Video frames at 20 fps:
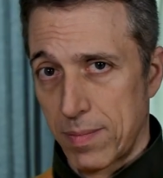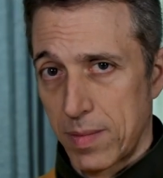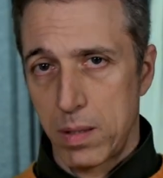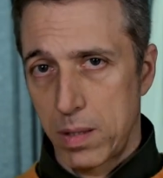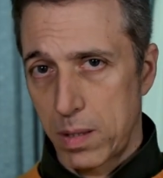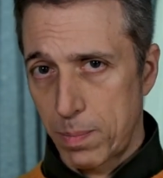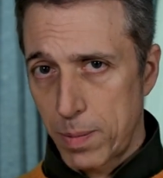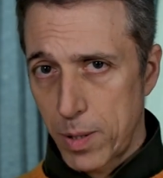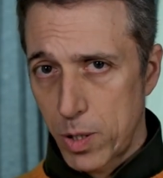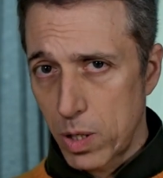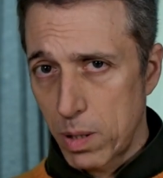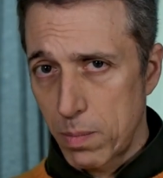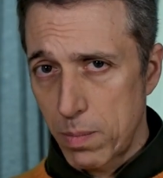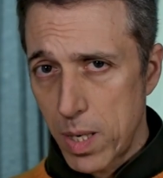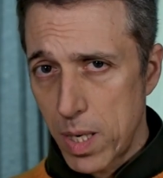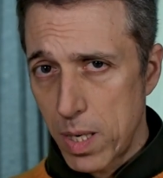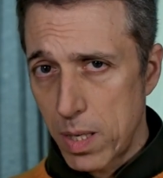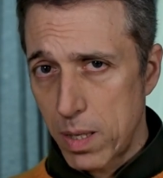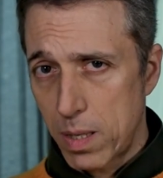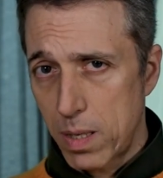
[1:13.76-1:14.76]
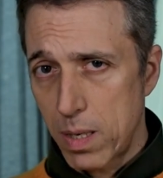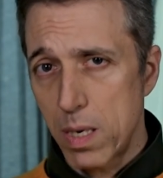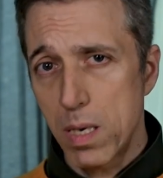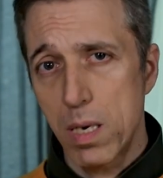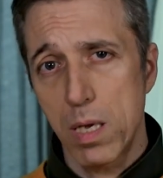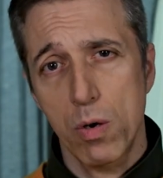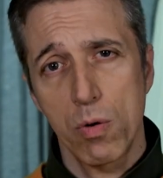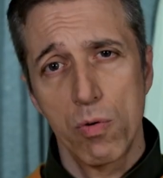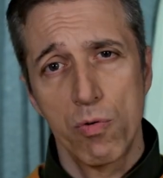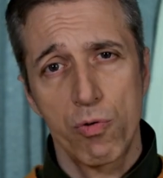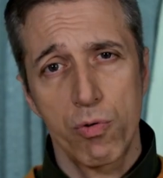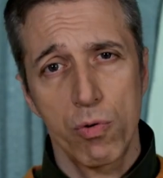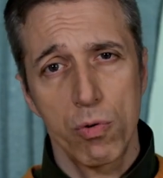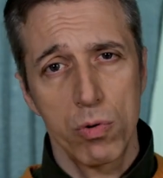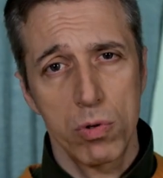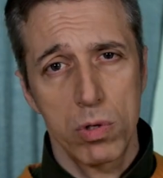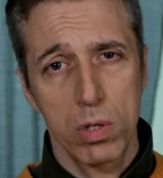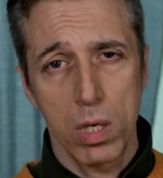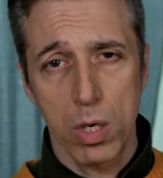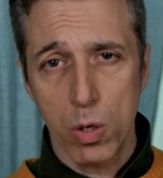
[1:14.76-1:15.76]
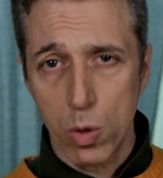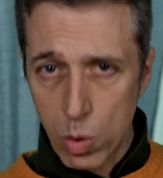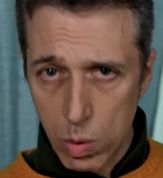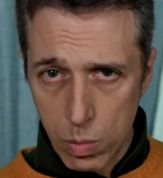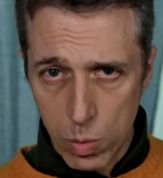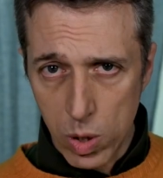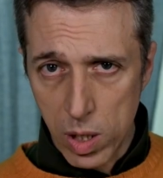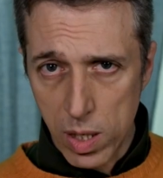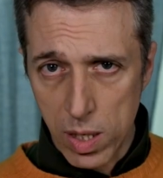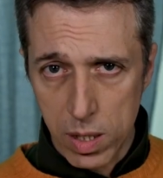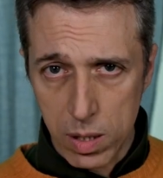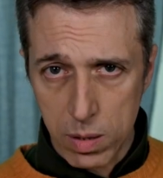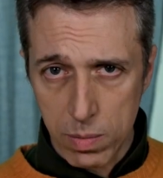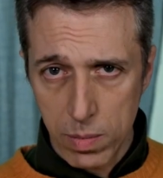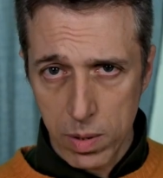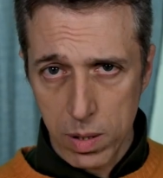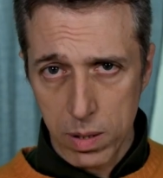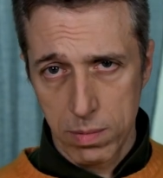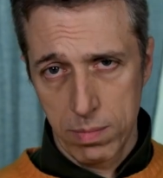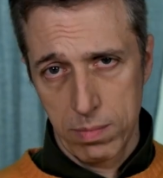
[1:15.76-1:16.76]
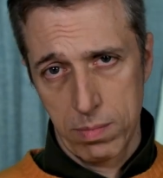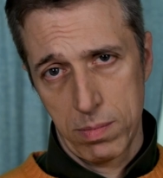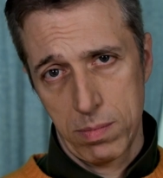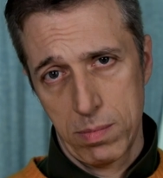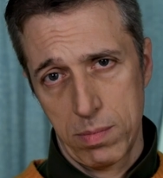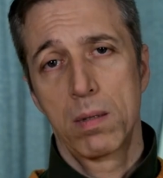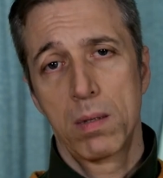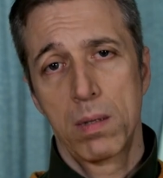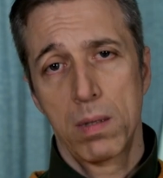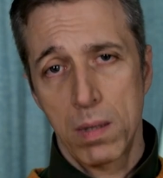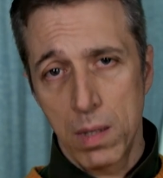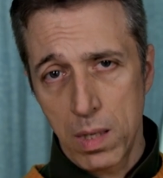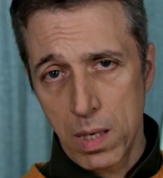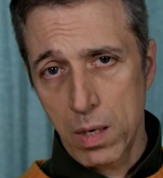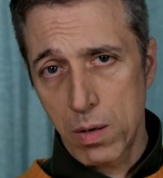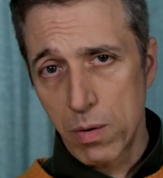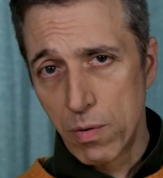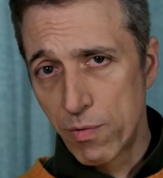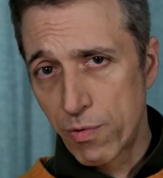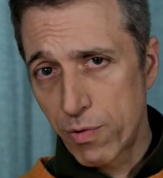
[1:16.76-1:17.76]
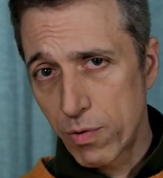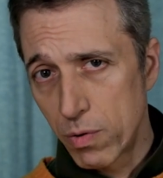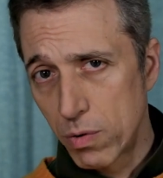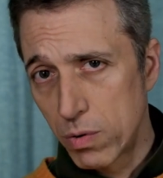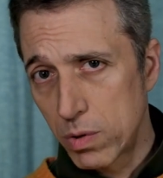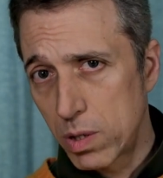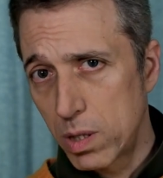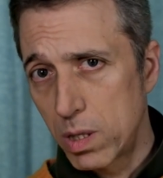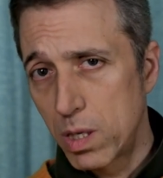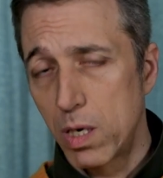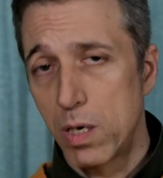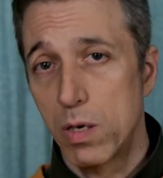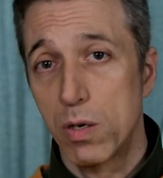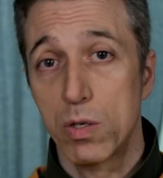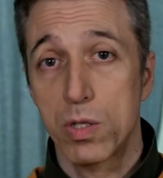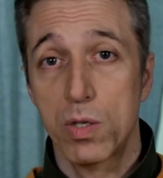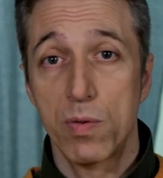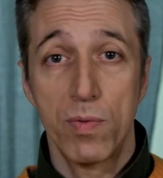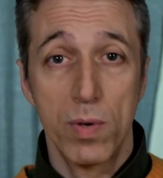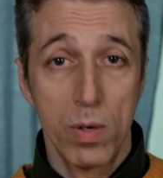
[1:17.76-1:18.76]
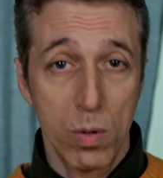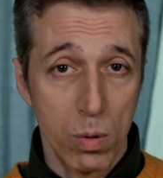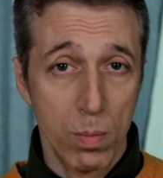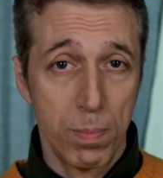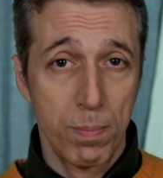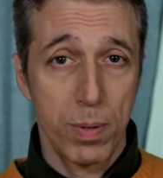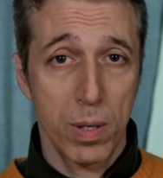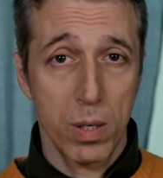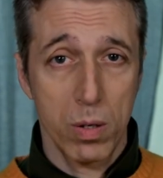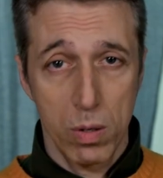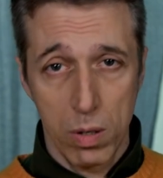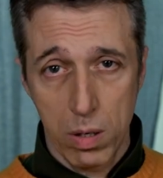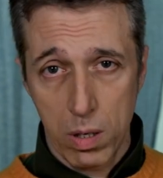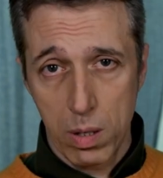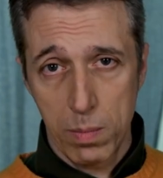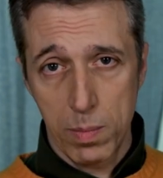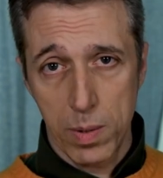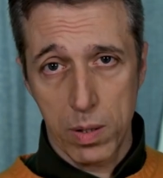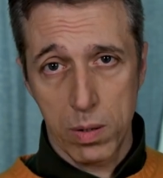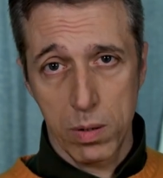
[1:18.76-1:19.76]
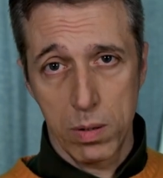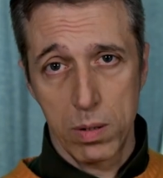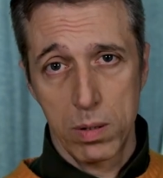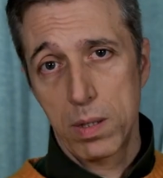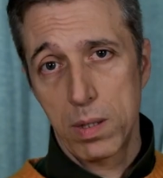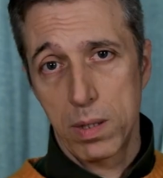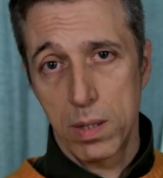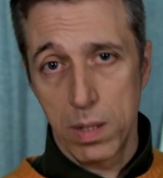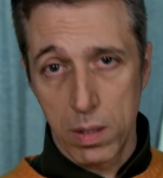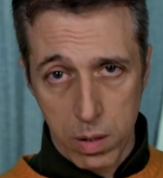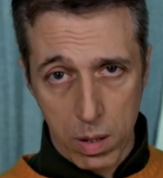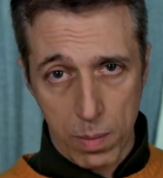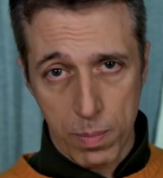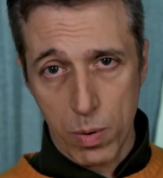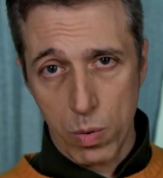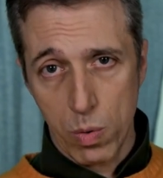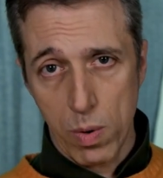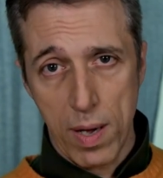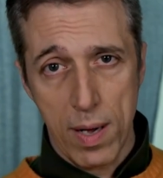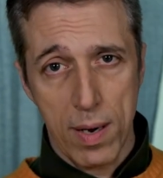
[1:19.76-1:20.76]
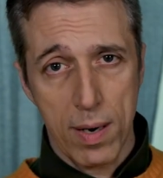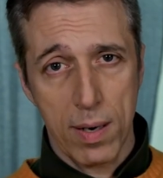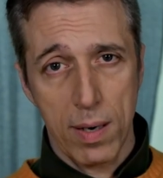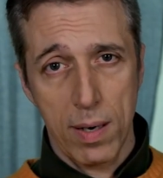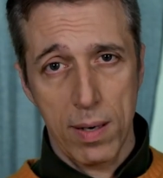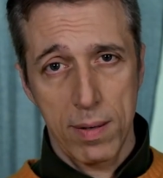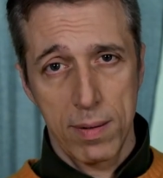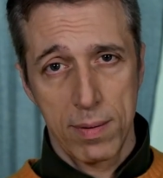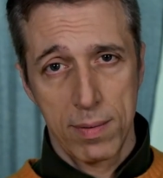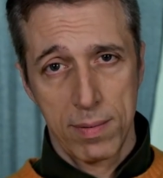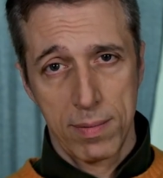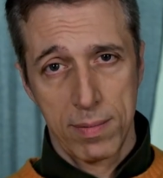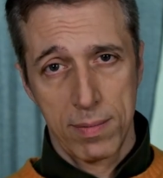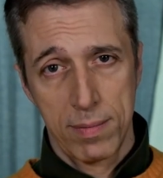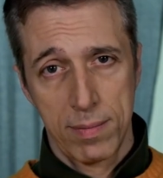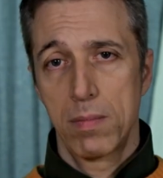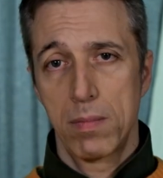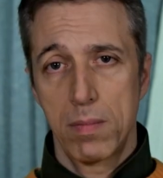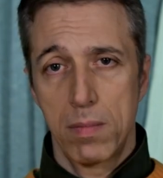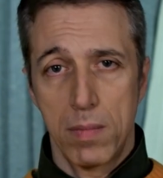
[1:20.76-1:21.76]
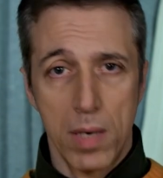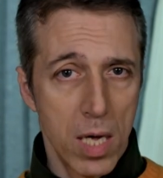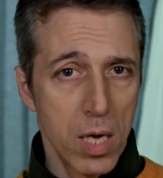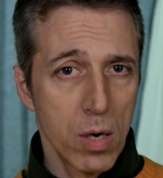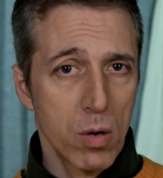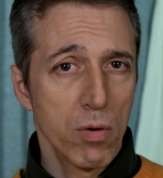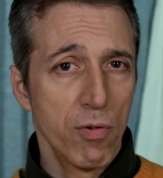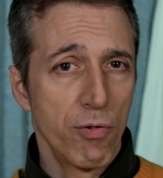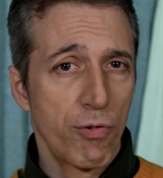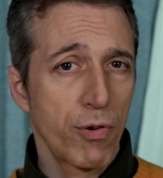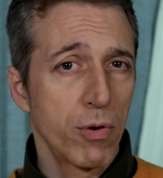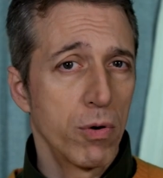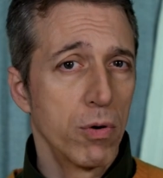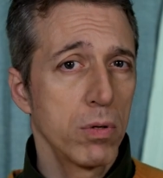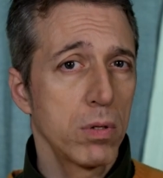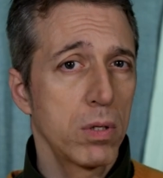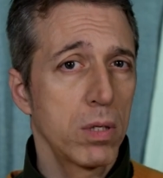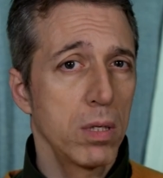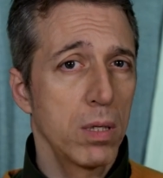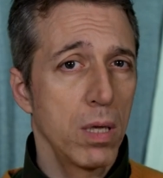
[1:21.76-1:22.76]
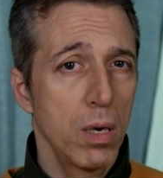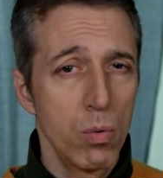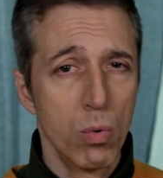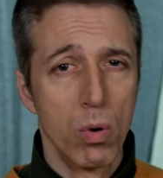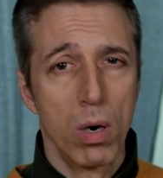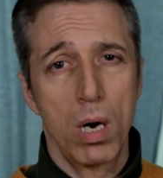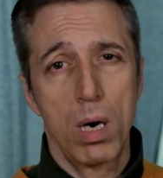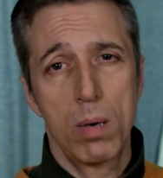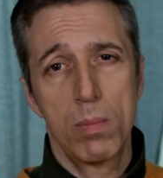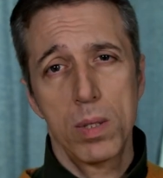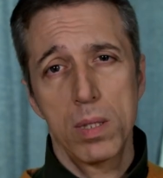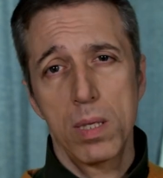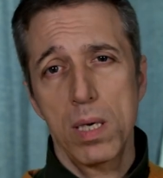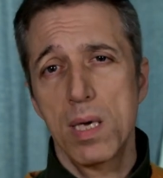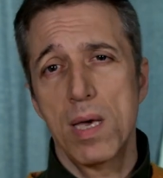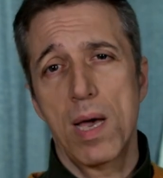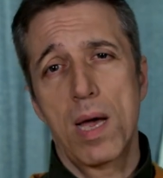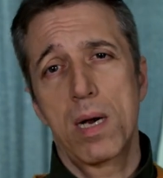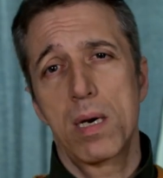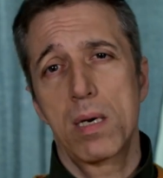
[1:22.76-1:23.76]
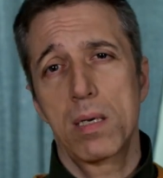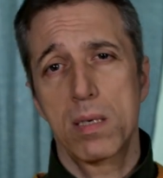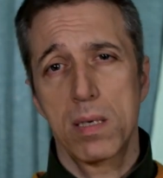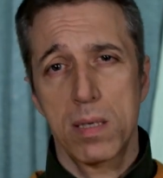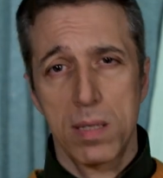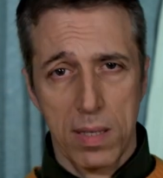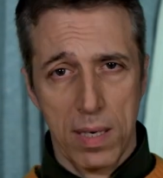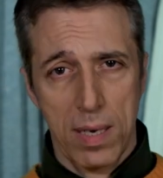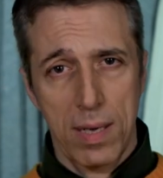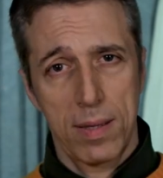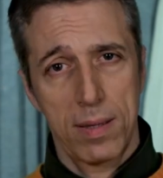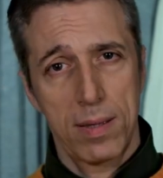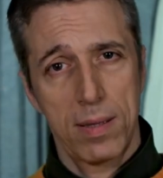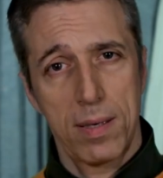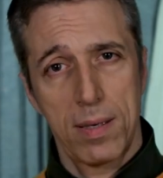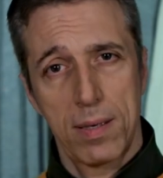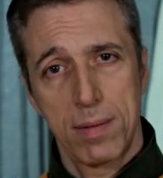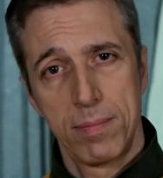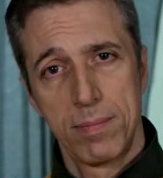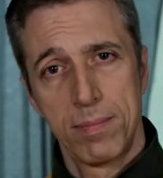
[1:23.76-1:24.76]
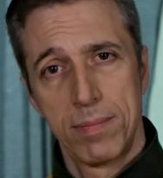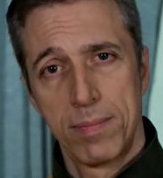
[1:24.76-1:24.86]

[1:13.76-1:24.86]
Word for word: specialmente nei confronti del comunismo, nei confronti dello sviluppo economico del dopoguerra, nei confronti dell'uomo degli anni 60.